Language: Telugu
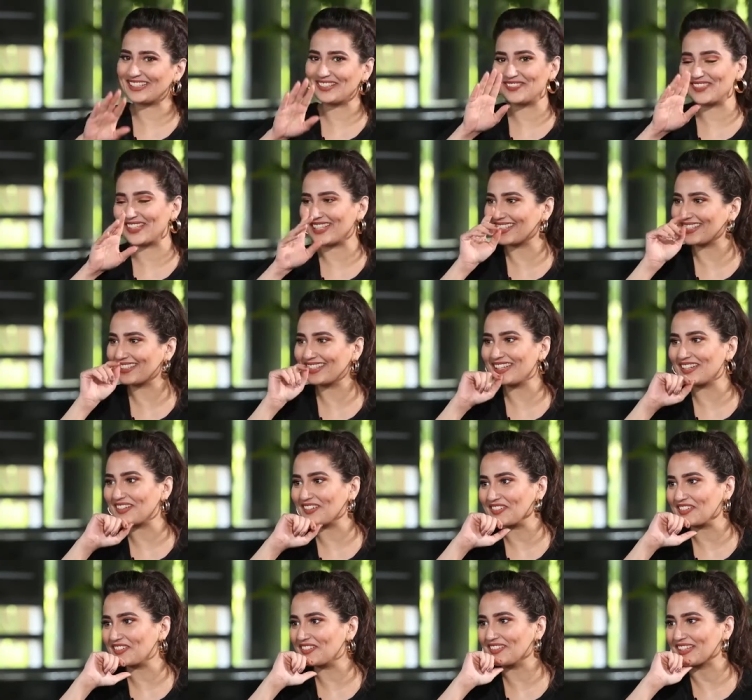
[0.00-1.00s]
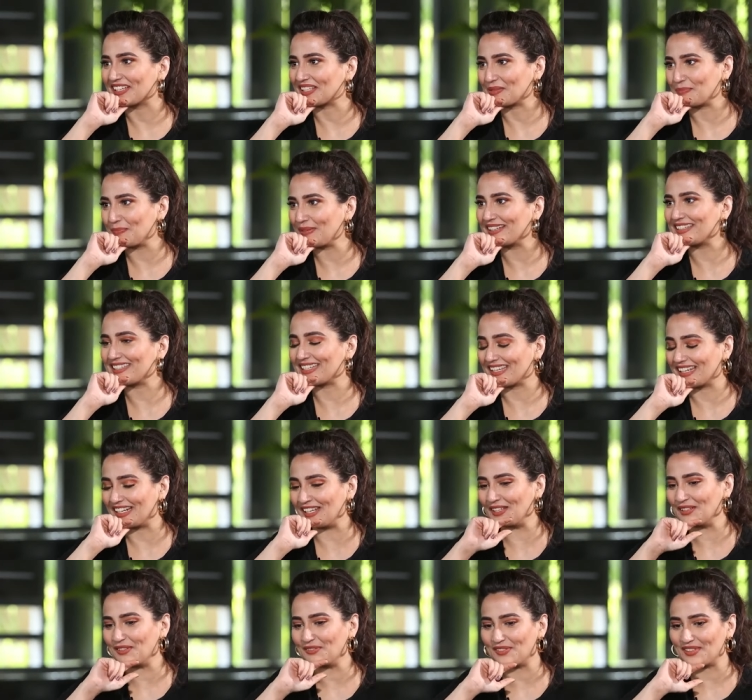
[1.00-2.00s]
ఇది గా ఎవరు ఎక్స్పెక్ట్
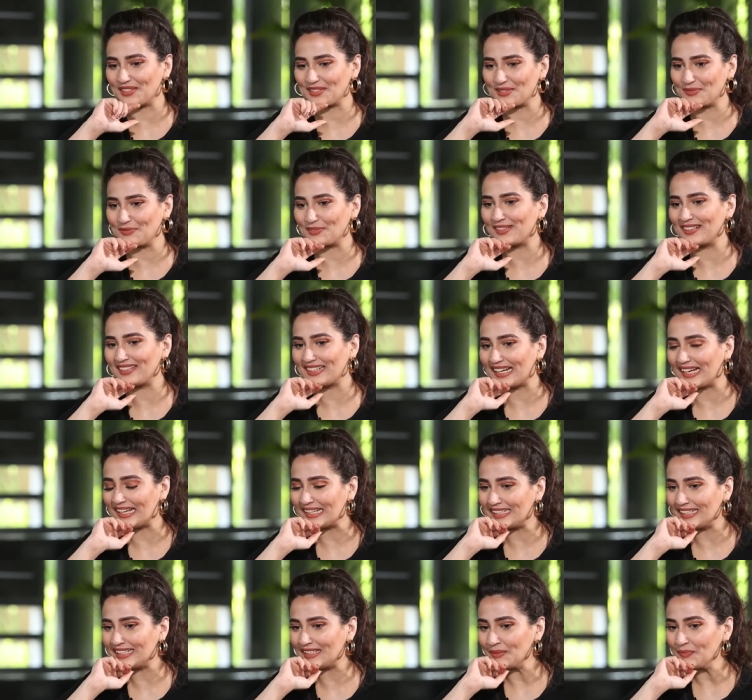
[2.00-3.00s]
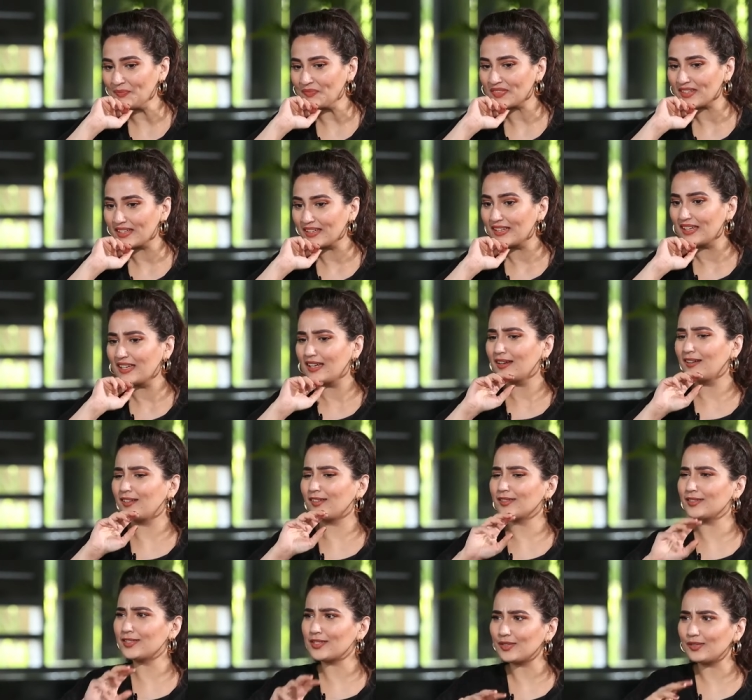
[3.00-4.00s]
చేయలేదు ఫస్ట్ ఆఫ్ ఆల్ కానీ
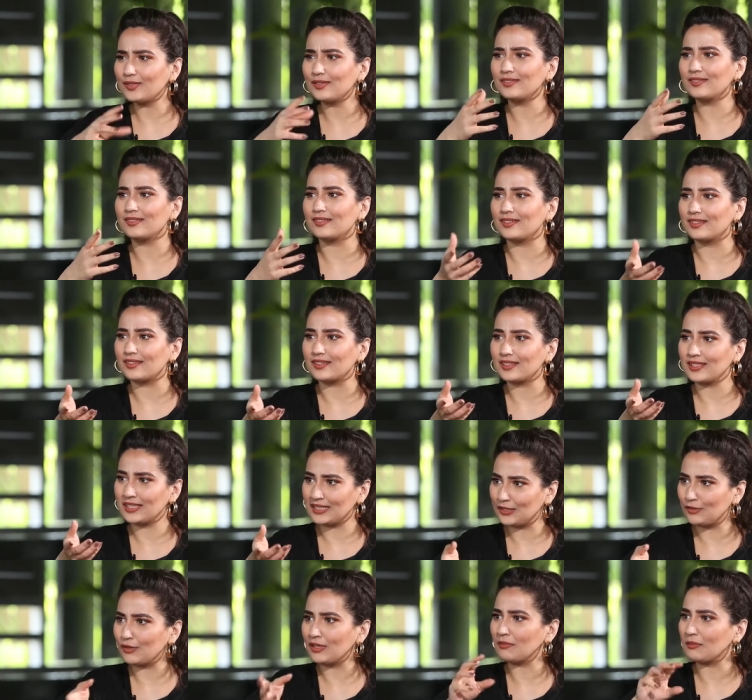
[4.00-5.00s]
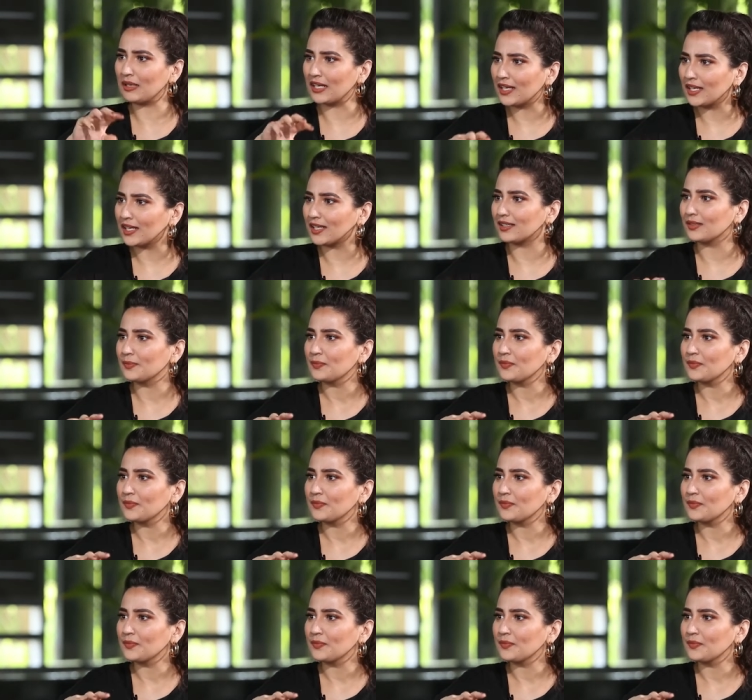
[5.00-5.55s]
కొంచెం ఇది కూడా మళ్ళీ